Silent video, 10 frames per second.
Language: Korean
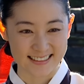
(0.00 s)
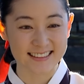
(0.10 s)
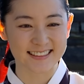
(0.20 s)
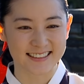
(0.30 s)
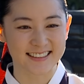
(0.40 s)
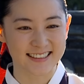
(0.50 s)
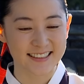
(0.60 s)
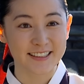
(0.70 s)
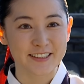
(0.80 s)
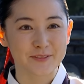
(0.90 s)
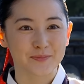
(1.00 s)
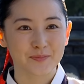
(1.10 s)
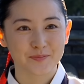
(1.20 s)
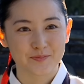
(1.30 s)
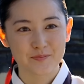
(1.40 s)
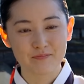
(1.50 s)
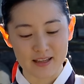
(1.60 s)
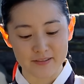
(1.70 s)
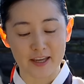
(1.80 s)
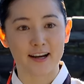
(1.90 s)
음,
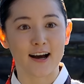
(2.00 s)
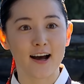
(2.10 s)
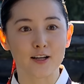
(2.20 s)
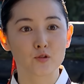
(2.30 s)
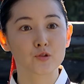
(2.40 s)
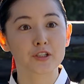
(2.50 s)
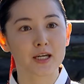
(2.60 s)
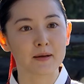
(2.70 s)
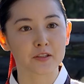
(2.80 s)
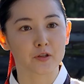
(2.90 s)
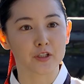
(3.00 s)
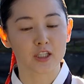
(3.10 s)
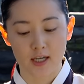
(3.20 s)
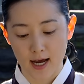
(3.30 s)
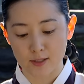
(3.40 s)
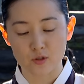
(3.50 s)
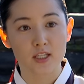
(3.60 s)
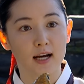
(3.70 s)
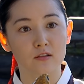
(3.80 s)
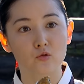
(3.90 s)
내가 수출 깨봤더니 아주
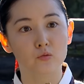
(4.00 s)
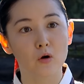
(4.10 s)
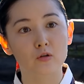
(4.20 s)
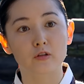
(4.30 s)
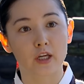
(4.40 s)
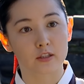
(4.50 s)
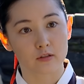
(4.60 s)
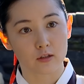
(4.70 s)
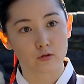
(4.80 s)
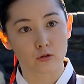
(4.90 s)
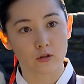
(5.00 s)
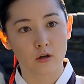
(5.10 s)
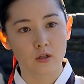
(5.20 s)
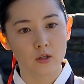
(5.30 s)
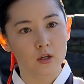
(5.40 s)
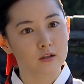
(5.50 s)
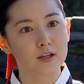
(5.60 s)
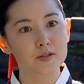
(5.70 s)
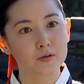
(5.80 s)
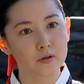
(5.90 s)
작은 구멍으로 돼 있더라고.
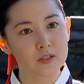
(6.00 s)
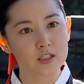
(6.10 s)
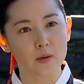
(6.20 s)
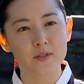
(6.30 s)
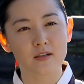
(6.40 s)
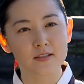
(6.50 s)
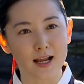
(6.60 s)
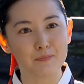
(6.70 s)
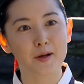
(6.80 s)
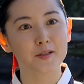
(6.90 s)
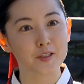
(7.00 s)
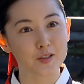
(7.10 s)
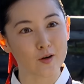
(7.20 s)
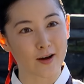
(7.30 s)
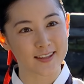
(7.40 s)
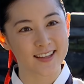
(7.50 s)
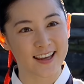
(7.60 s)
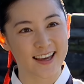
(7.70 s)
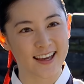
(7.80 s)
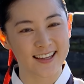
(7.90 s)
그래서 그런지 냄새를 잘 빨아들이는 것 같아.
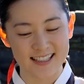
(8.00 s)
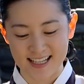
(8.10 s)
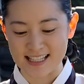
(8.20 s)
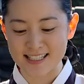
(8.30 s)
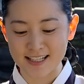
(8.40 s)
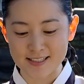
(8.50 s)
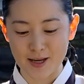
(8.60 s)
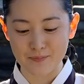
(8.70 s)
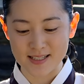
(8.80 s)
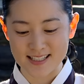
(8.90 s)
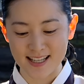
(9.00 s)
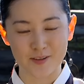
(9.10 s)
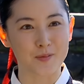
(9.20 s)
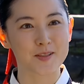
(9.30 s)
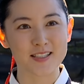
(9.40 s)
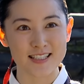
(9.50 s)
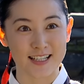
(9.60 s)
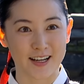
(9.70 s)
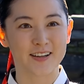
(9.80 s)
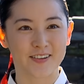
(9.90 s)
간장은 잔맛이 싹
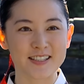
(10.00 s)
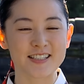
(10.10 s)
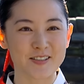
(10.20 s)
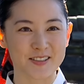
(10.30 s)
없어지니까 훨씬